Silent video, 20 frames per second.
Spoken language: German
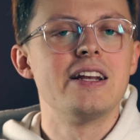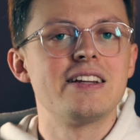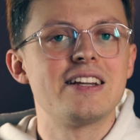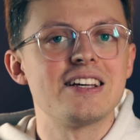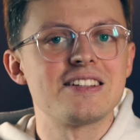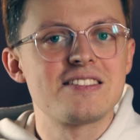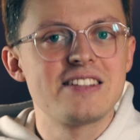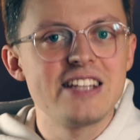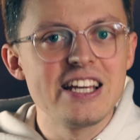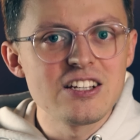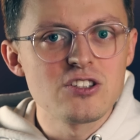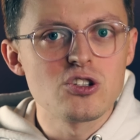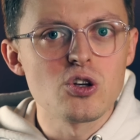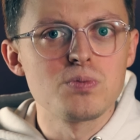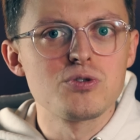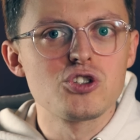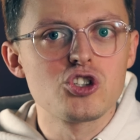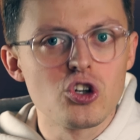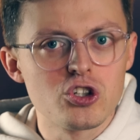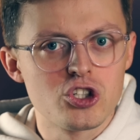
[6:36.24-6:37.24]
Das
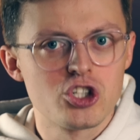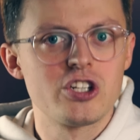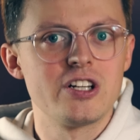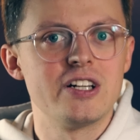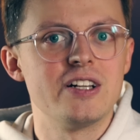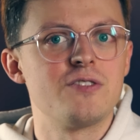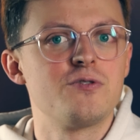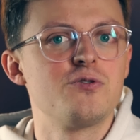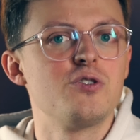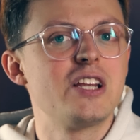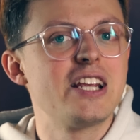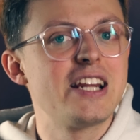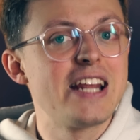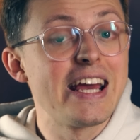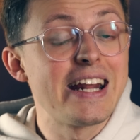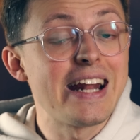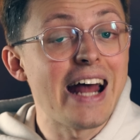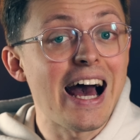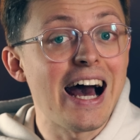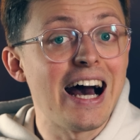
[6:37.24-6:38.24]
D-Sub-Schutzschild für die
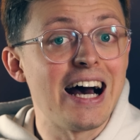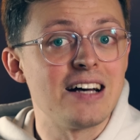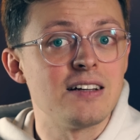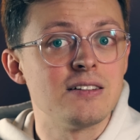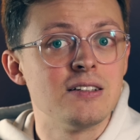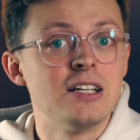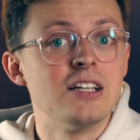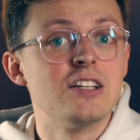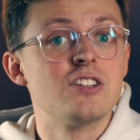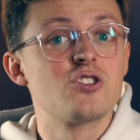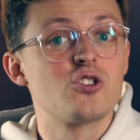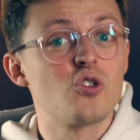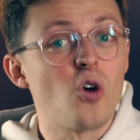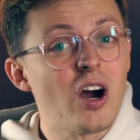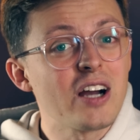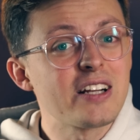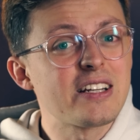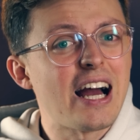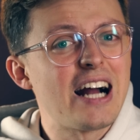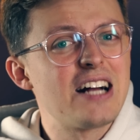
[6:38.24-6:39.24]
DNA
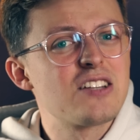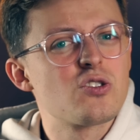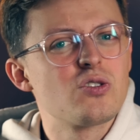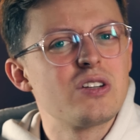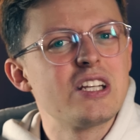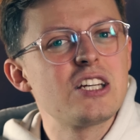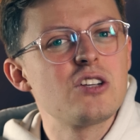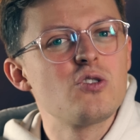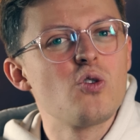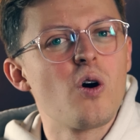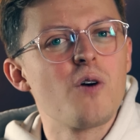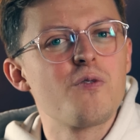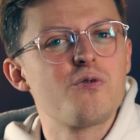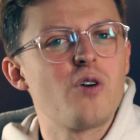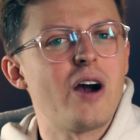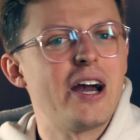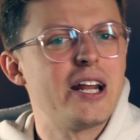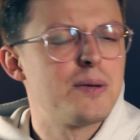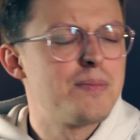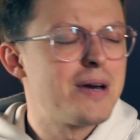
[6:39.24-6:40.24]
sorgt also nicht nur
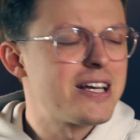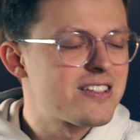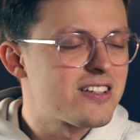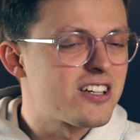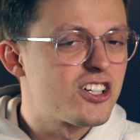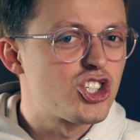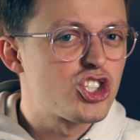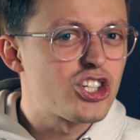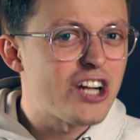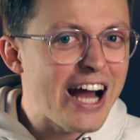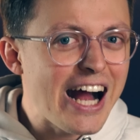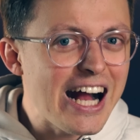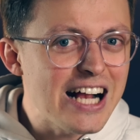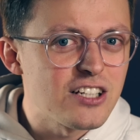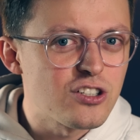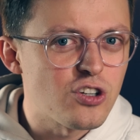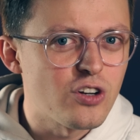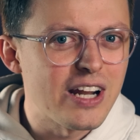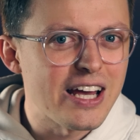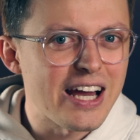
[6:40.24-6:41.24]
für eine bessere
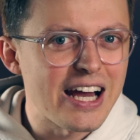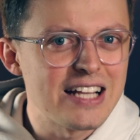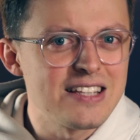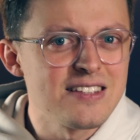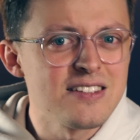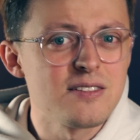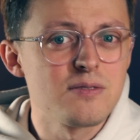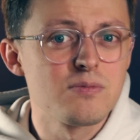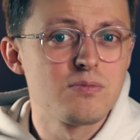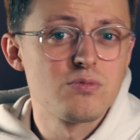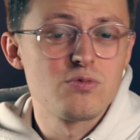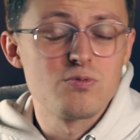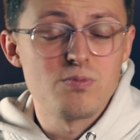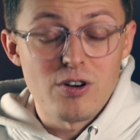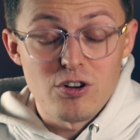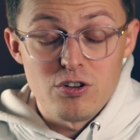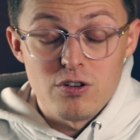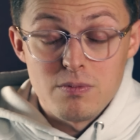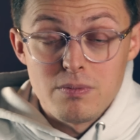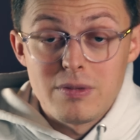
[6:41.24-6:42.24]
Strahlentoleranz
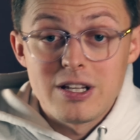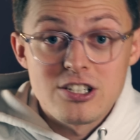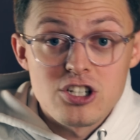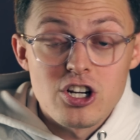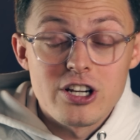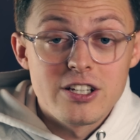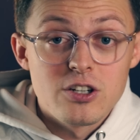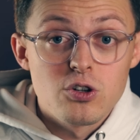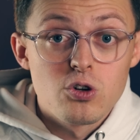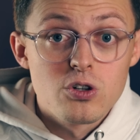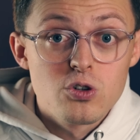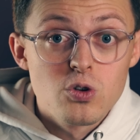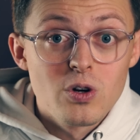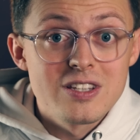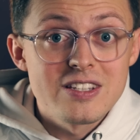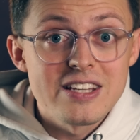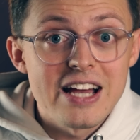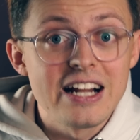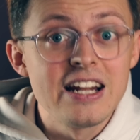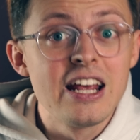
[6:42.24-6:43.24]
von menschlichen
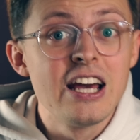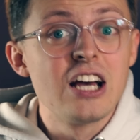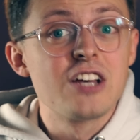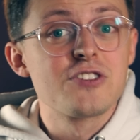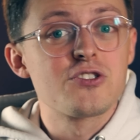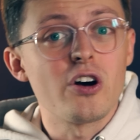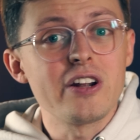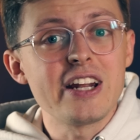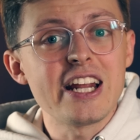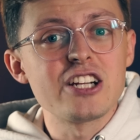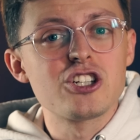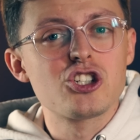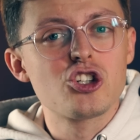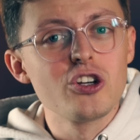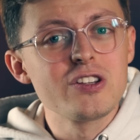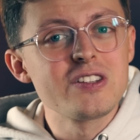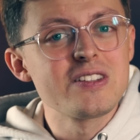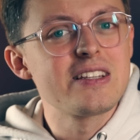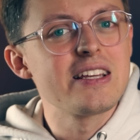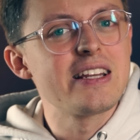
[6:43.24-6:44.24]
Kulturzellen, sondern
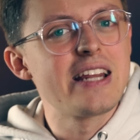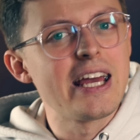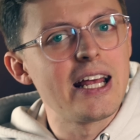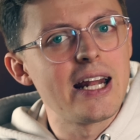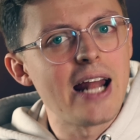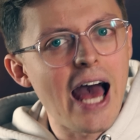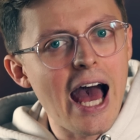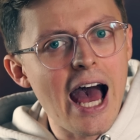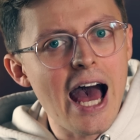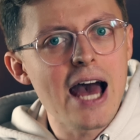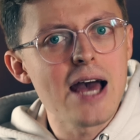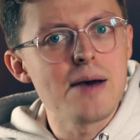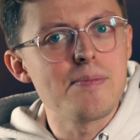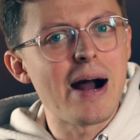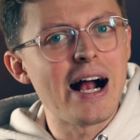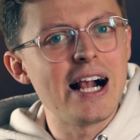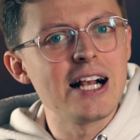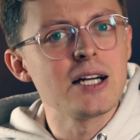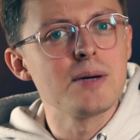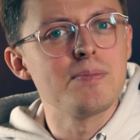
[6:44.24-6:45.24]
schützt die DNA
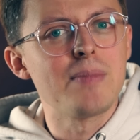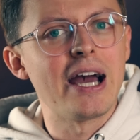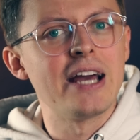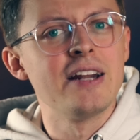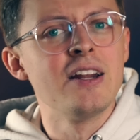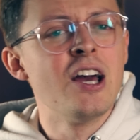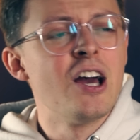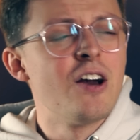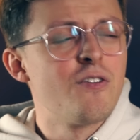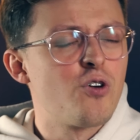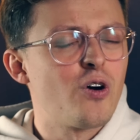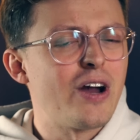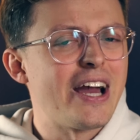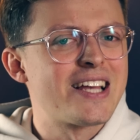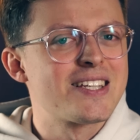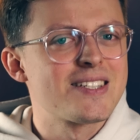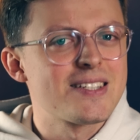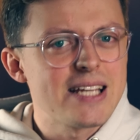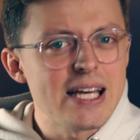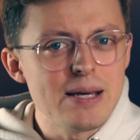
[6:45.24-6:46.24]
im Allgemeinen vor
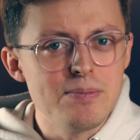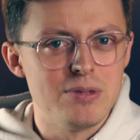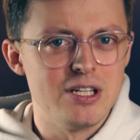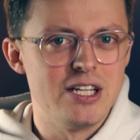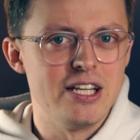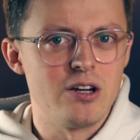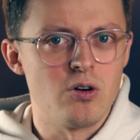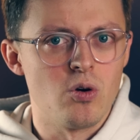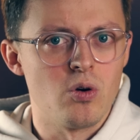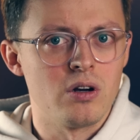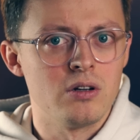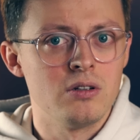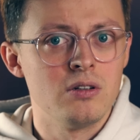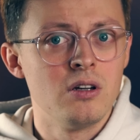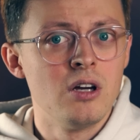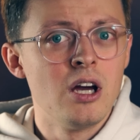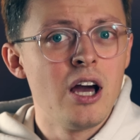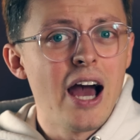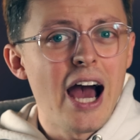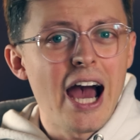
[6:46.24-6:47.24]
Extrembedingungen.
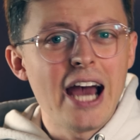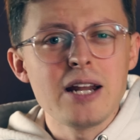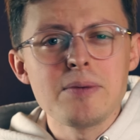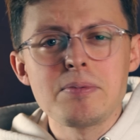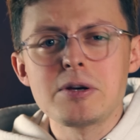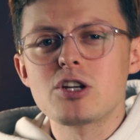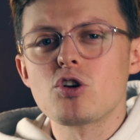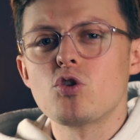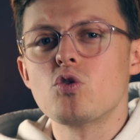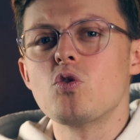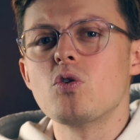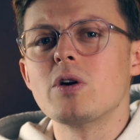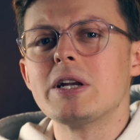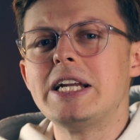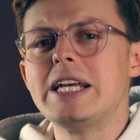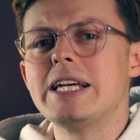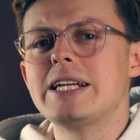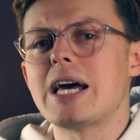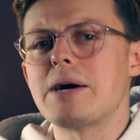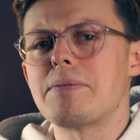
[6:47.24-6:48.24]
Eine Betonung
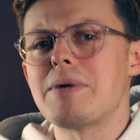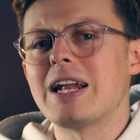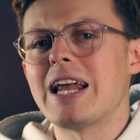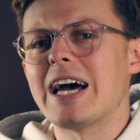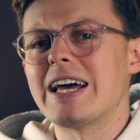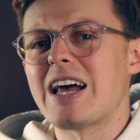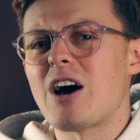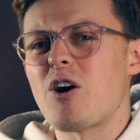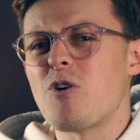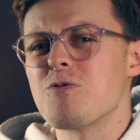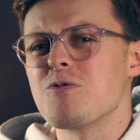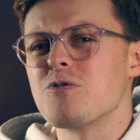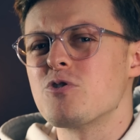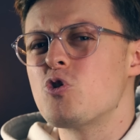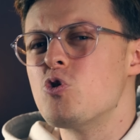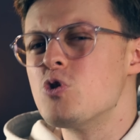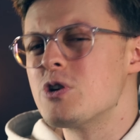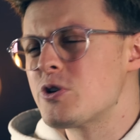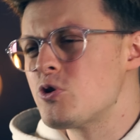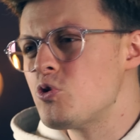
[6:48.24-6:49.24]
liegt aber leider auf
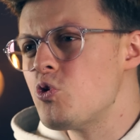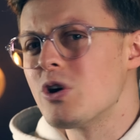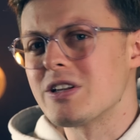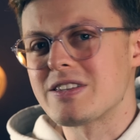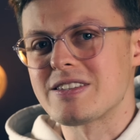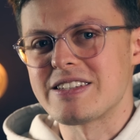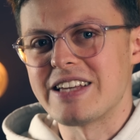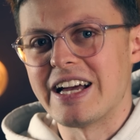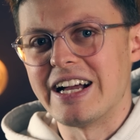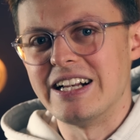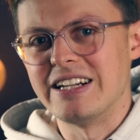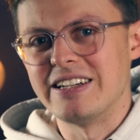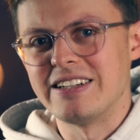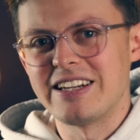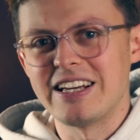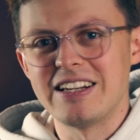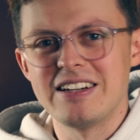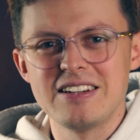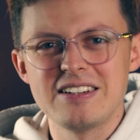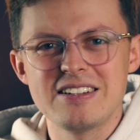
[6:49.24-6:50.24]

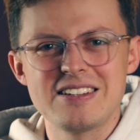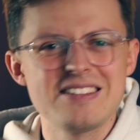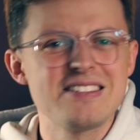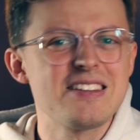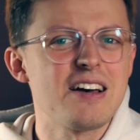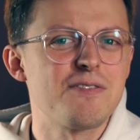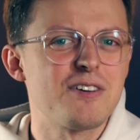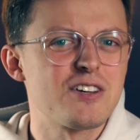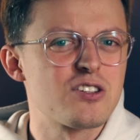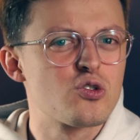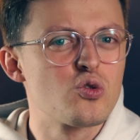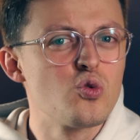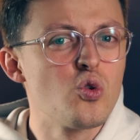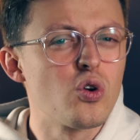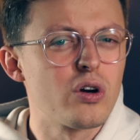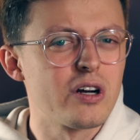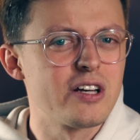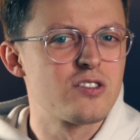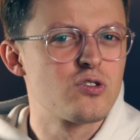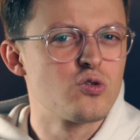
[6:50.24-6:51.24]
Kulturzellen, denn dieser
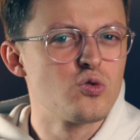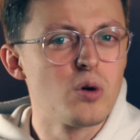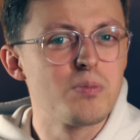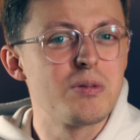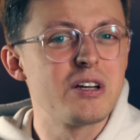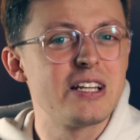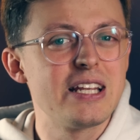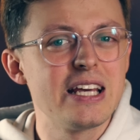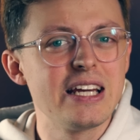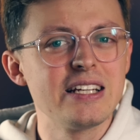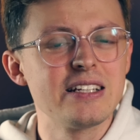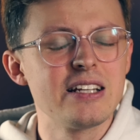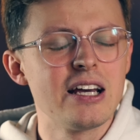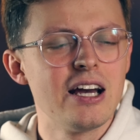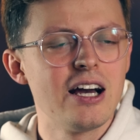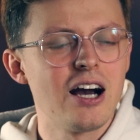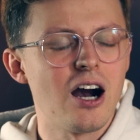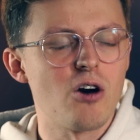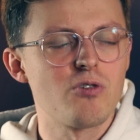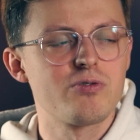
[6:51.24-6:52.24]
Versuch ist nur bedingt
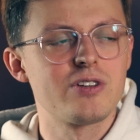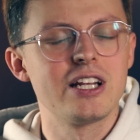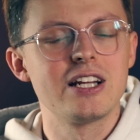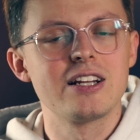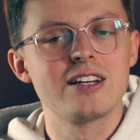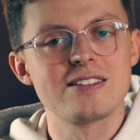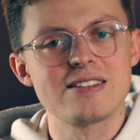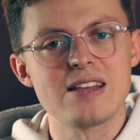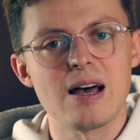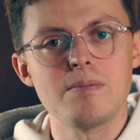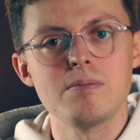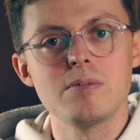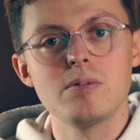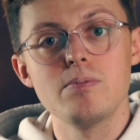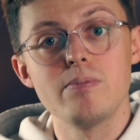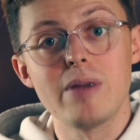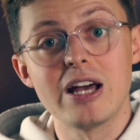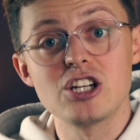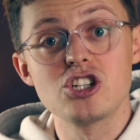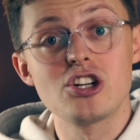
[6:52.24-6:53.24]
auf den
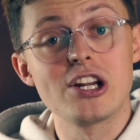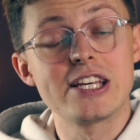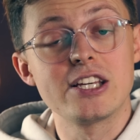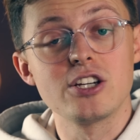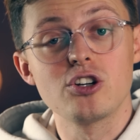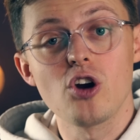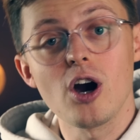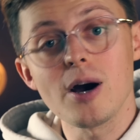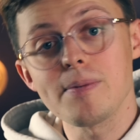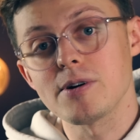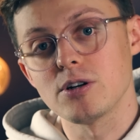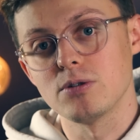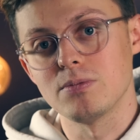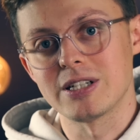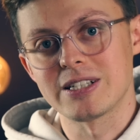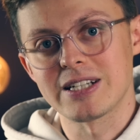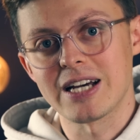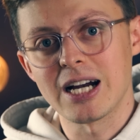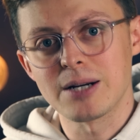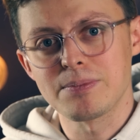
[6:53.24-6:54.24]
gesamten menschlichen Körper
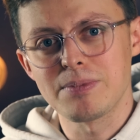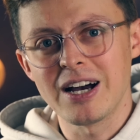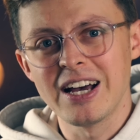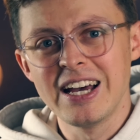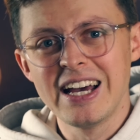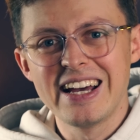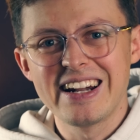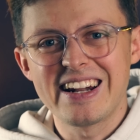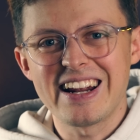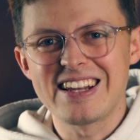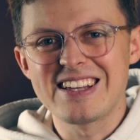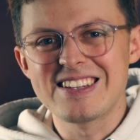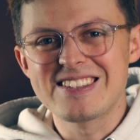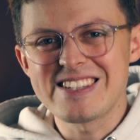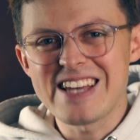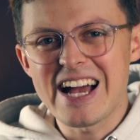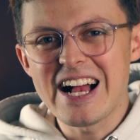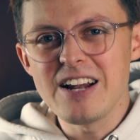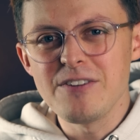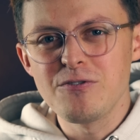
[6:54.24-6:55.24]
übertragbar, da die
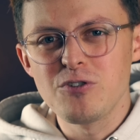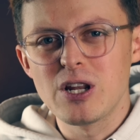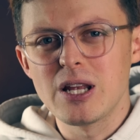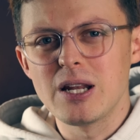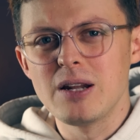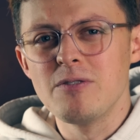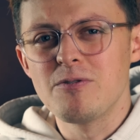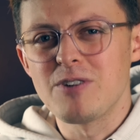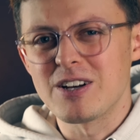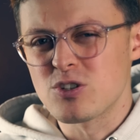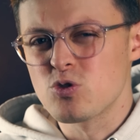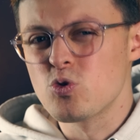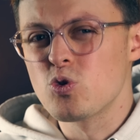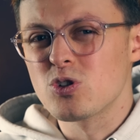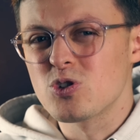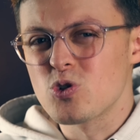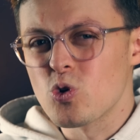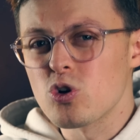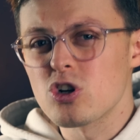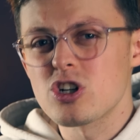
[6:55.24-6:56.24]
Zellen für den
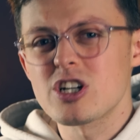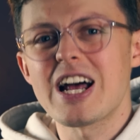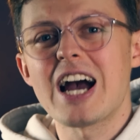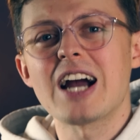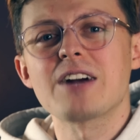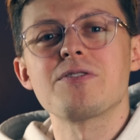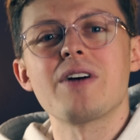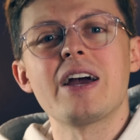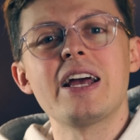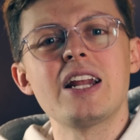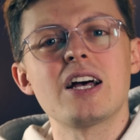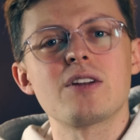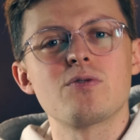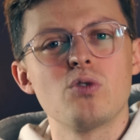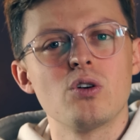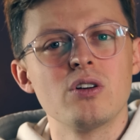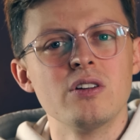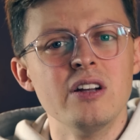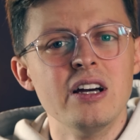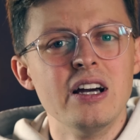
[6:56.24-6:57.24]
Versuch so stark verändert
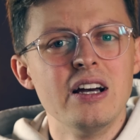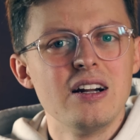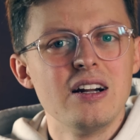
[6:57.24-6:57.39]
wurden,